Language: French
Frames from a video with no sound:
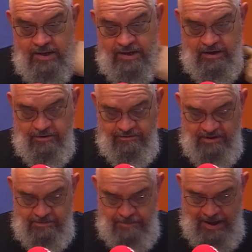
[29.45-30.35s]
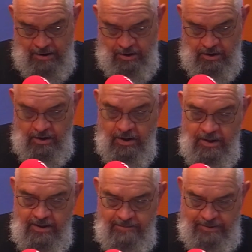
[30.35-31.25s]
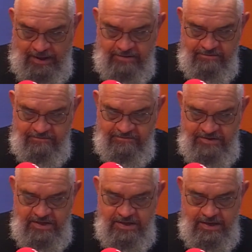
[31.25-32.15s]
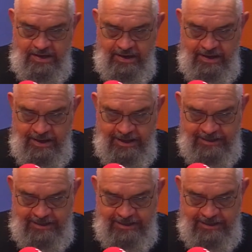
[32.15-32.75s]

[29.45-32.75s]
et que cette parole prenne vie et